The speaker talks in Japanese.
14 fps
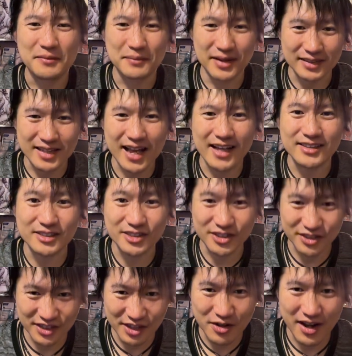また
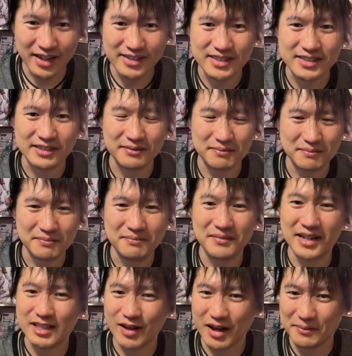次の配信、
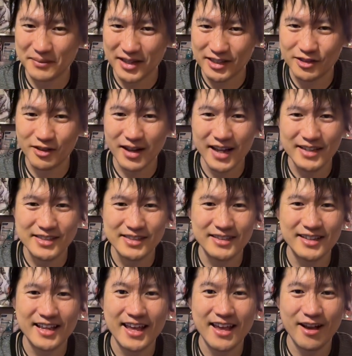また別の配
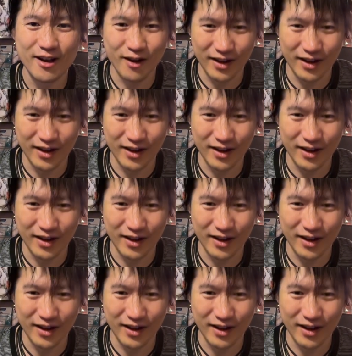信で